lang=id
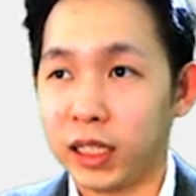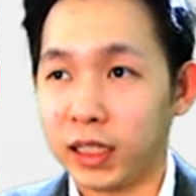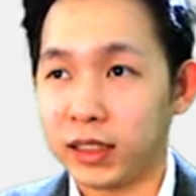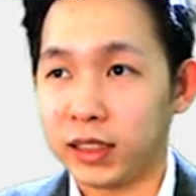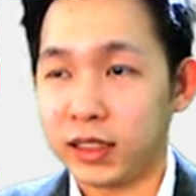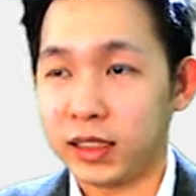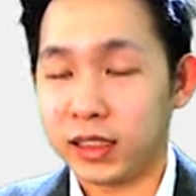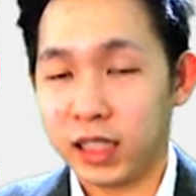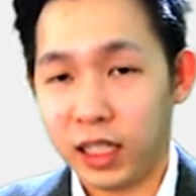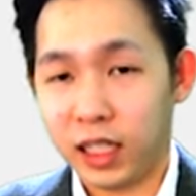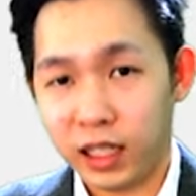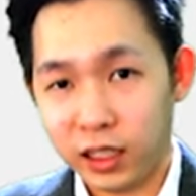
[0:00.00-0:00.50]

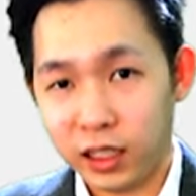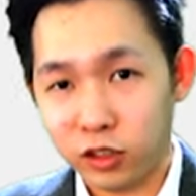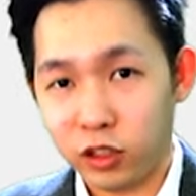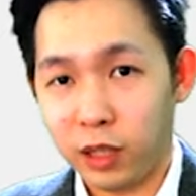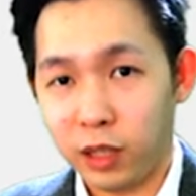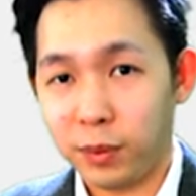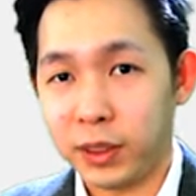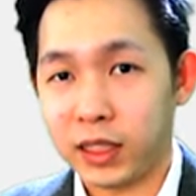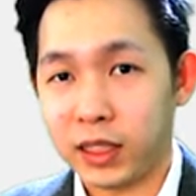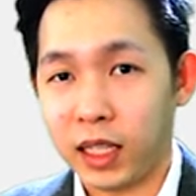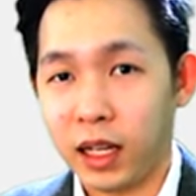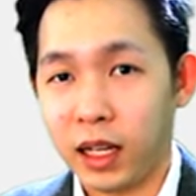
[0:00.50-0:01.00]
kecil saja sudah
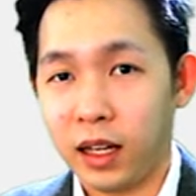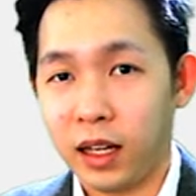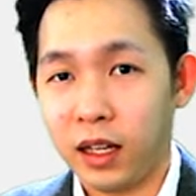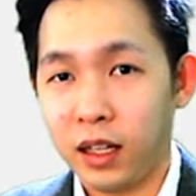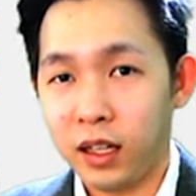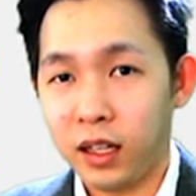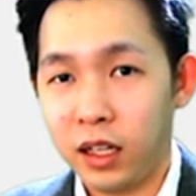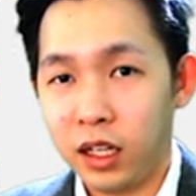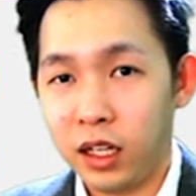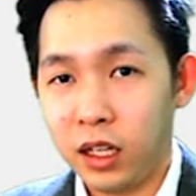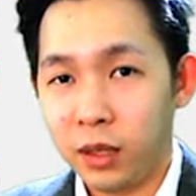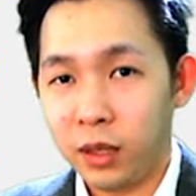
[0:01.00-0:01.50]
bisa
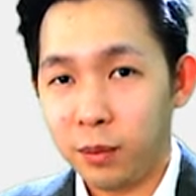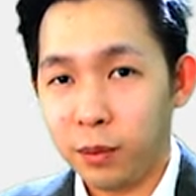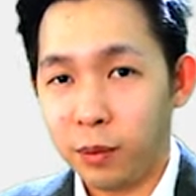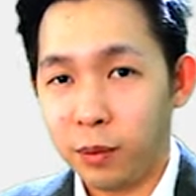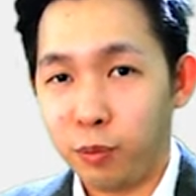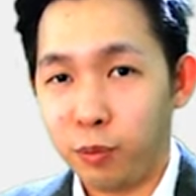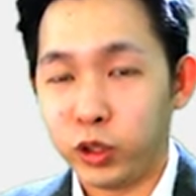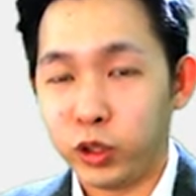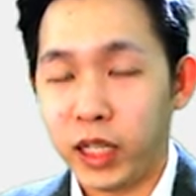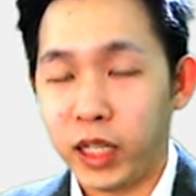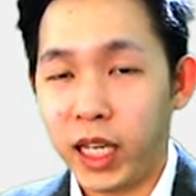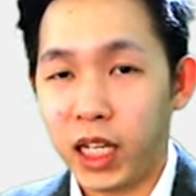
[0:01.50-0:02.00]

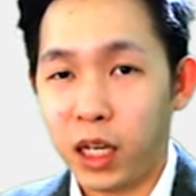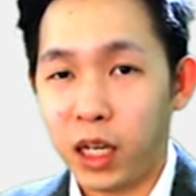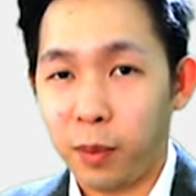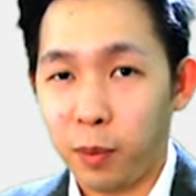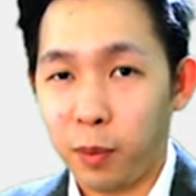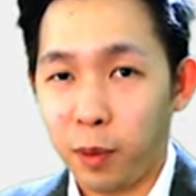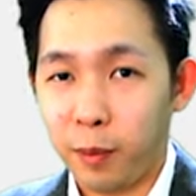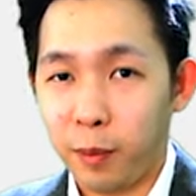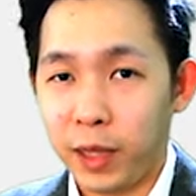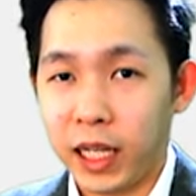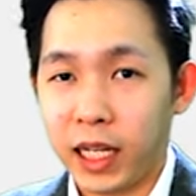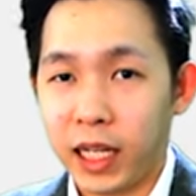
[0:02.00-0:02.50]
mempunyai
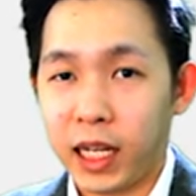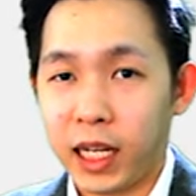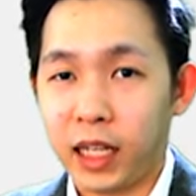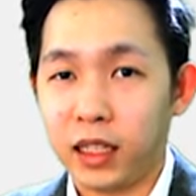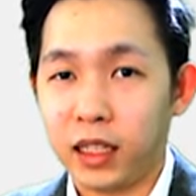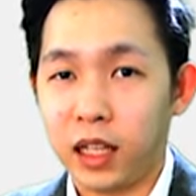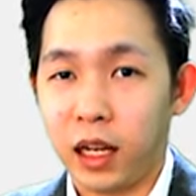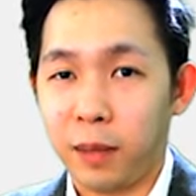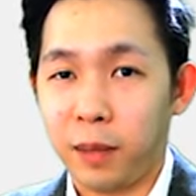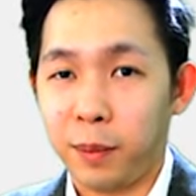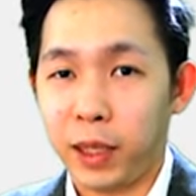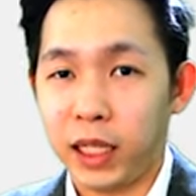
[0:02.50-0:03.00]
kepemilikan
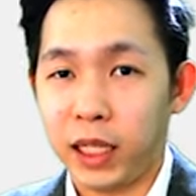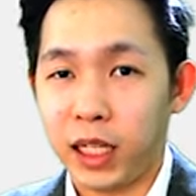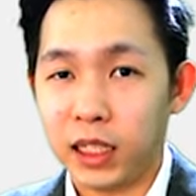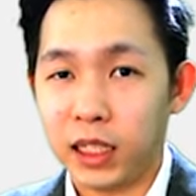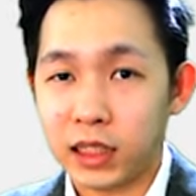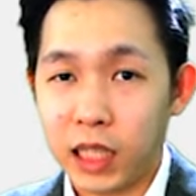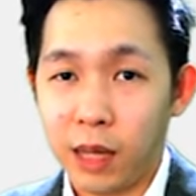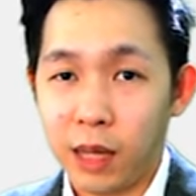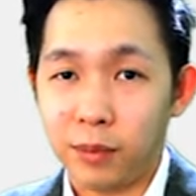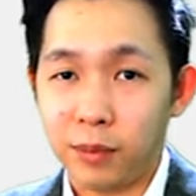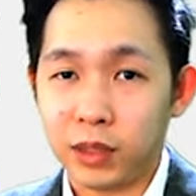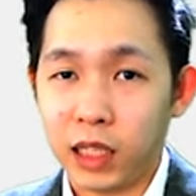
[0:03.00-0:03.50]
daripada
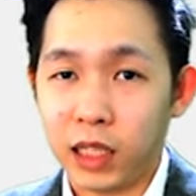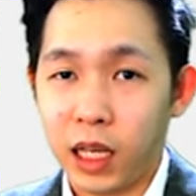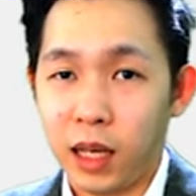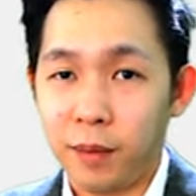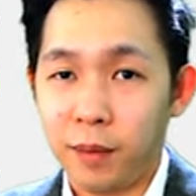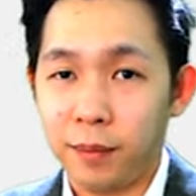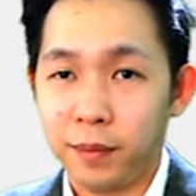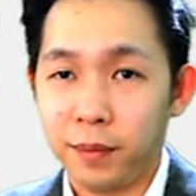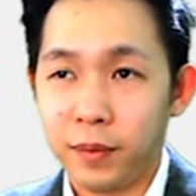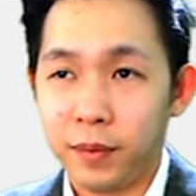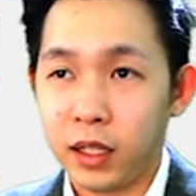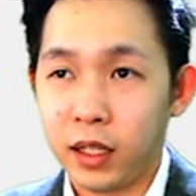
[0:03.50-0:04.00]
saham-saham
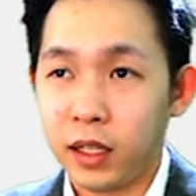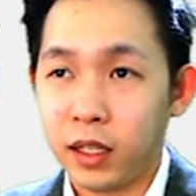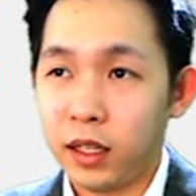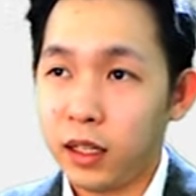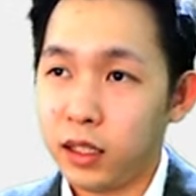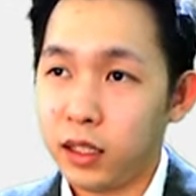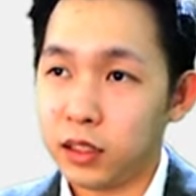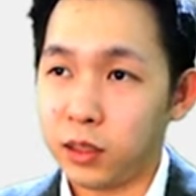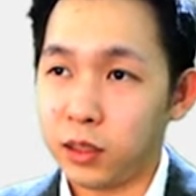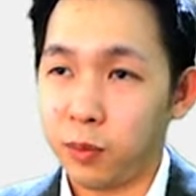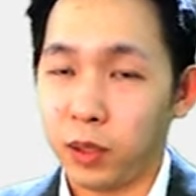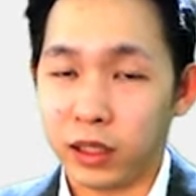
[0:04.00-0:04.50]

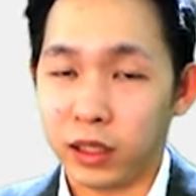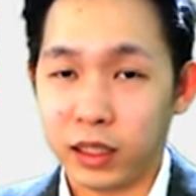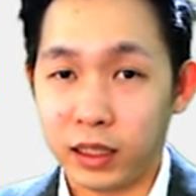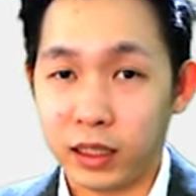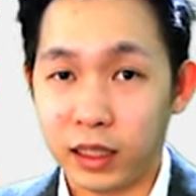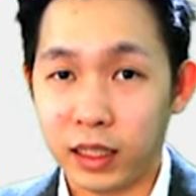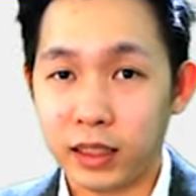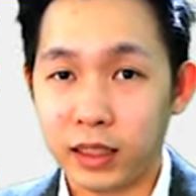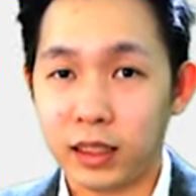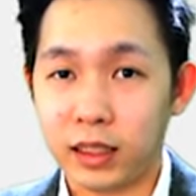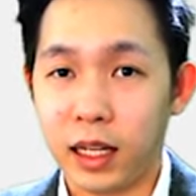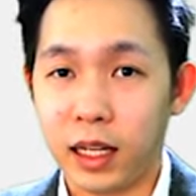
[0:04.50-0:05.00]
seperti
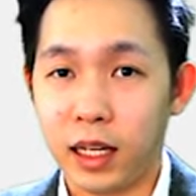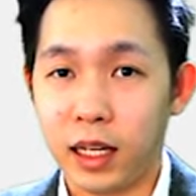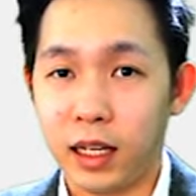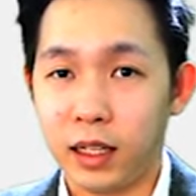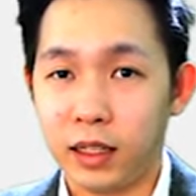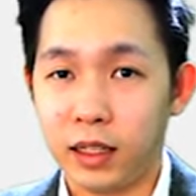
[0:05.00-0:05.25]
Tesla